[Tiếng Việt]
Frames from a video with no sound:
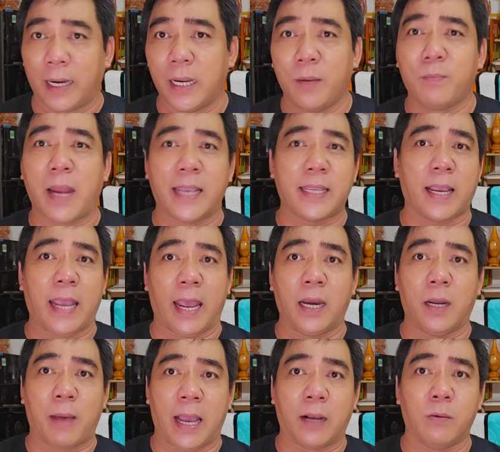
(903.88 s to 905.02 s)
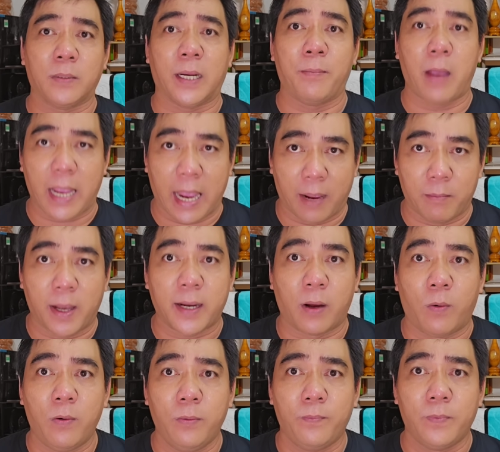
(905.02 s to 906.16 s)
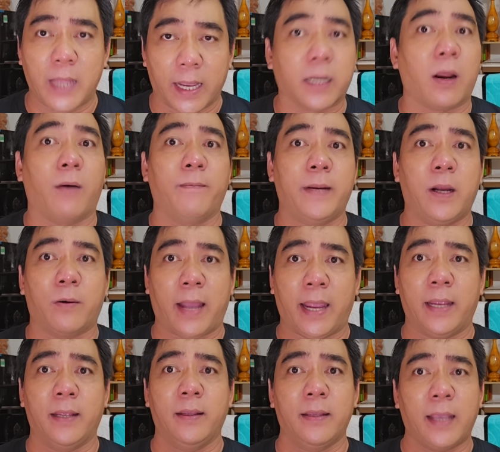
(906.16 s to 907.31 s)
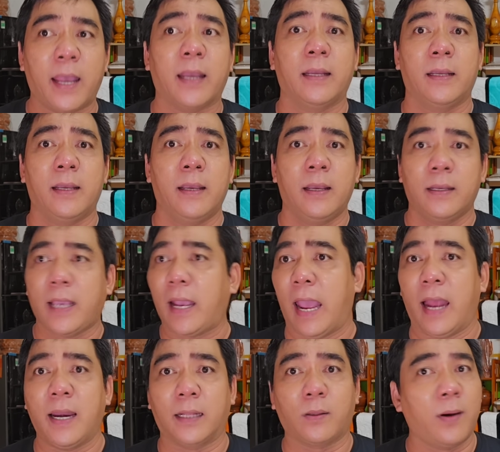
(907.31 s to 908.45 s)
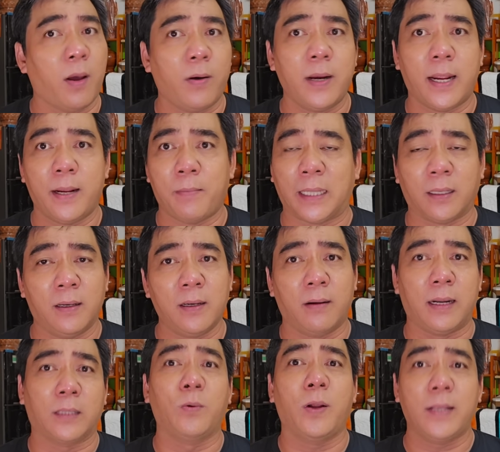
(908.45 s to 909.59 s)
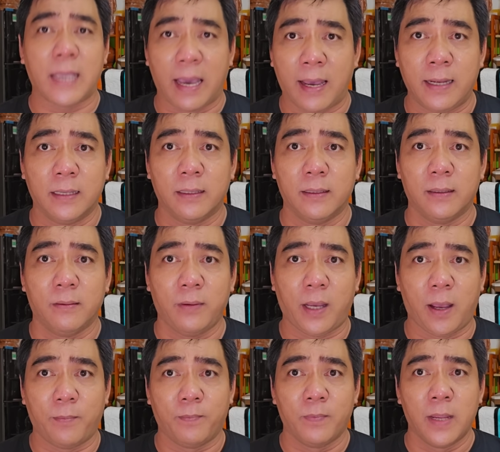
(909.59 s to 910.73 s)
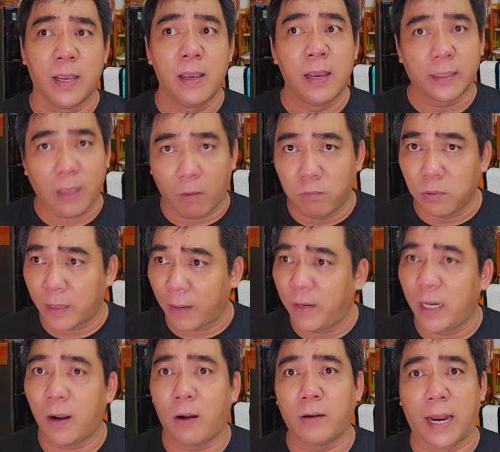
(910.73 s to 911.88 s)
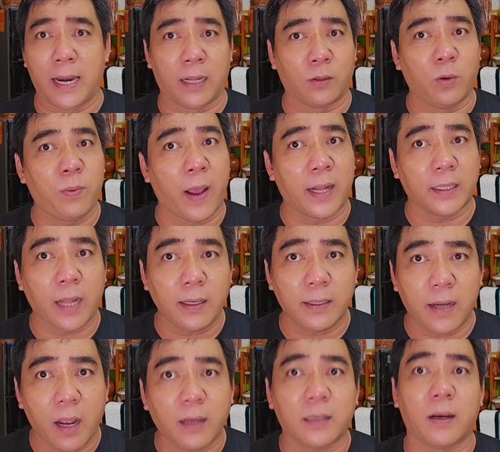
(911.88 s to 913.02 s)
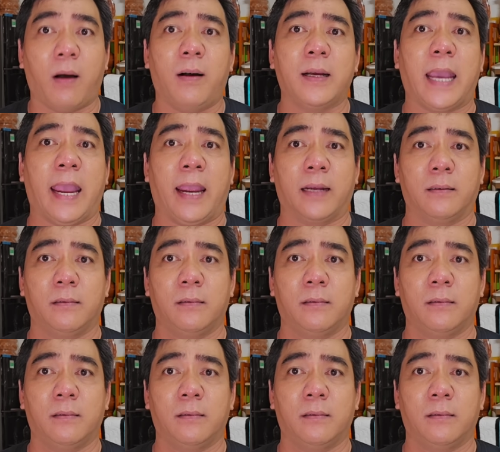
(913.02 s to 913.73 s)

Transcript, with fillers: đêm nay chắc hẳn là bà cũng sẽ mắc ăn mắc ngủ về cái đoạn video này nha chắc hẳn là tôi nói đây bà tưởng đâu là tôi nói chơi phải không trong cái video này là tôi phân tích rất rõ ràng